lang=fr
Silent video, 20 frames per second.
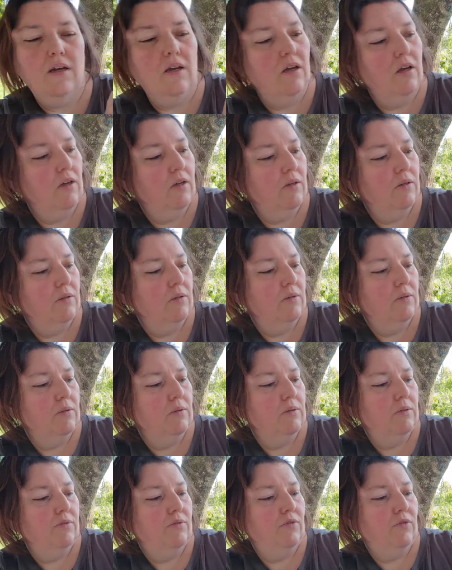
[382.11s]

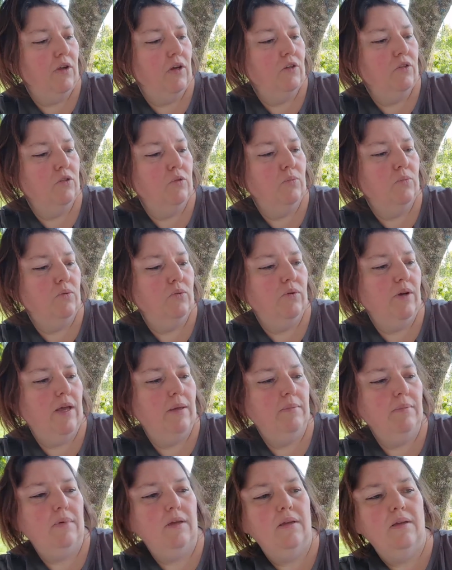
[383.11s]
euh, fleur de
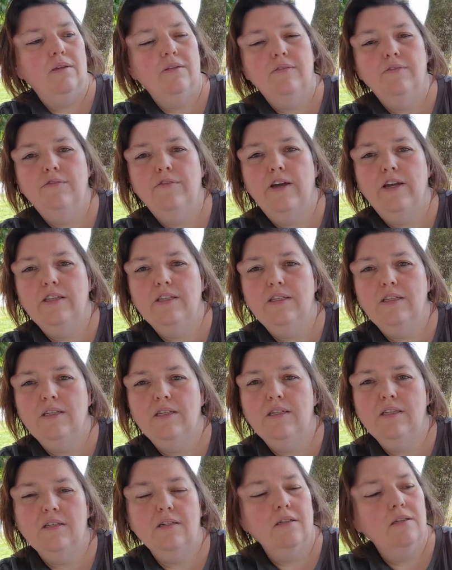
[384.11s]
bohème,
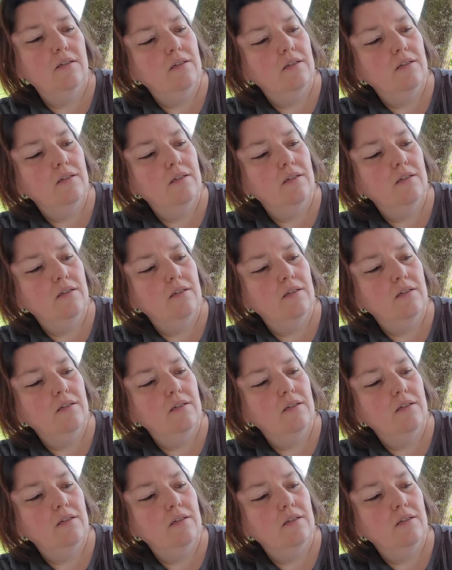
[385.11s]
vanille,